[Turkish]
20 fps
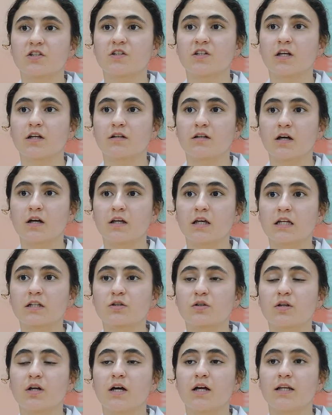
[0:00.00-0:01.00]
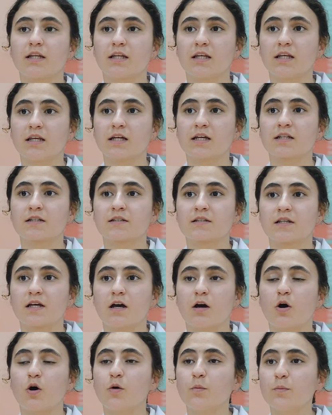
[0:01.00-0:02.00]
Cerrahiyetil Haniye ise
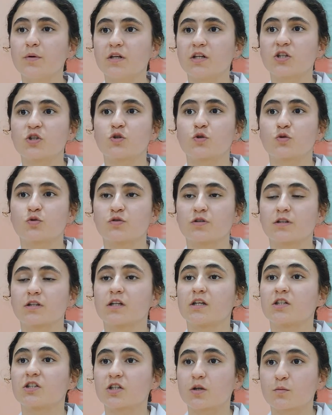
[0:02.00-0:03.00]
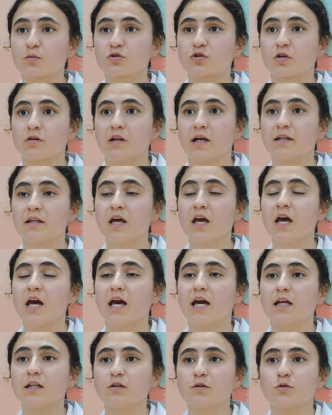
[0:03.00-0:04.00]
11. yüzyılda yaşamış olan
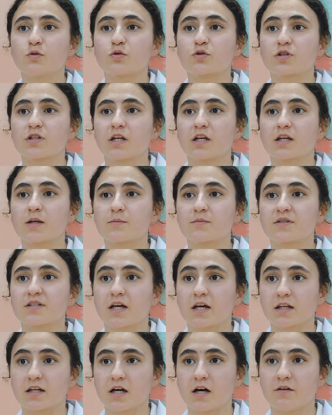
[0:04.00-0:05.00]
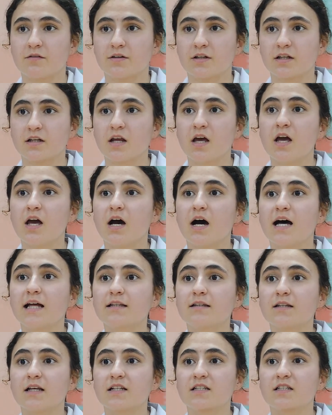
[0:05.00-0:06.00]
Endülüs'lü hekim Zehravi'nin
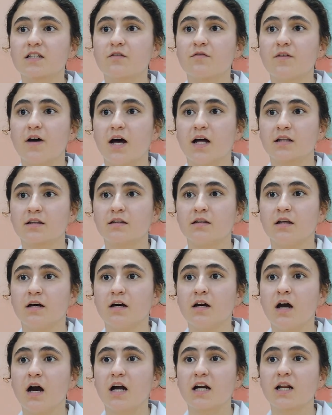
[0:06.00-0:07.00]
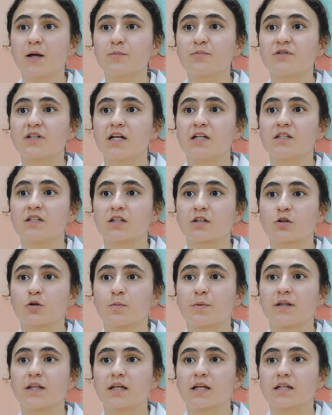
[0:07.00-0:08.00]
At Tasrif adlı Arapça
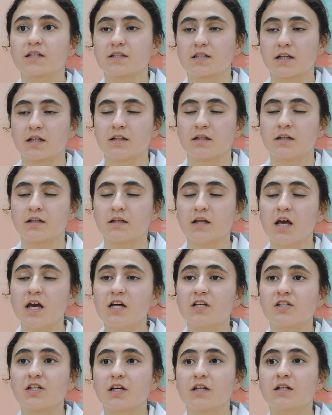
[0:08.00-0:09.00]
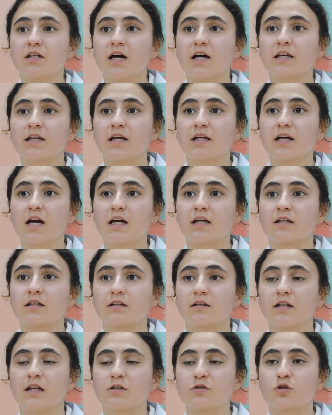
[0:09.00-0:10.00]
ansiklopedik eserinin cerrahiyeye
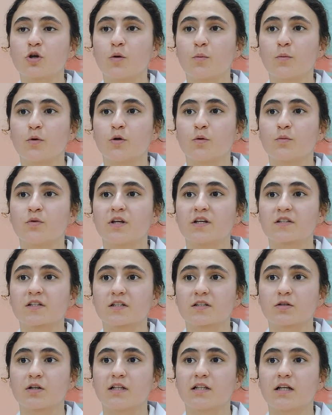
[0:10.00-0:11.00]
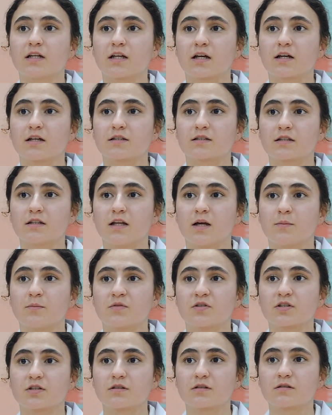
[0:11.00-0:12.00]
ayrılan son bölümün esas olarak
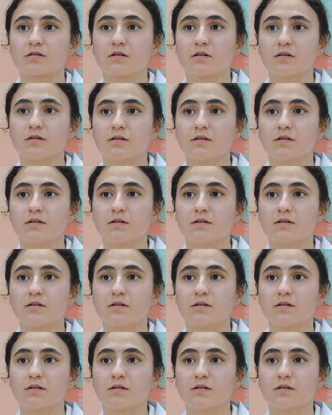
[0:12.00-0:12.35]
hazırlanmıştır.